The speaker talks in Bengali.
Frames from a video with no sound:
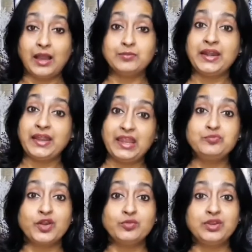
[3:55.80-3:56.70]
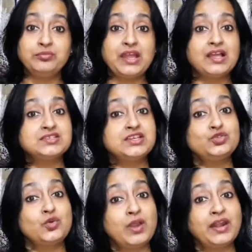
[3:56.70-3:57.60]
আমার এই প্রবলেমটা আছে
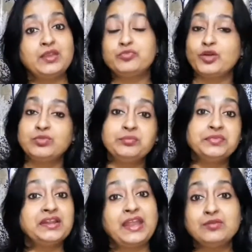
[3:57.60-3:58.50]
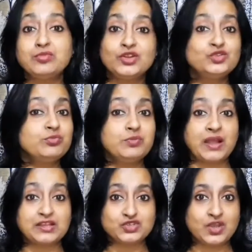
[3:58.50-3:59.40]
তোমার এই প্রবলেমটা নেই বলে তুমি
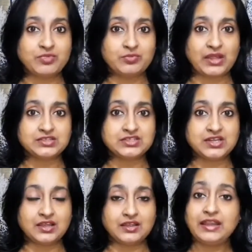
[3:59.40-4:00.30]
পাচ্ছ আমি পাচ্ছি না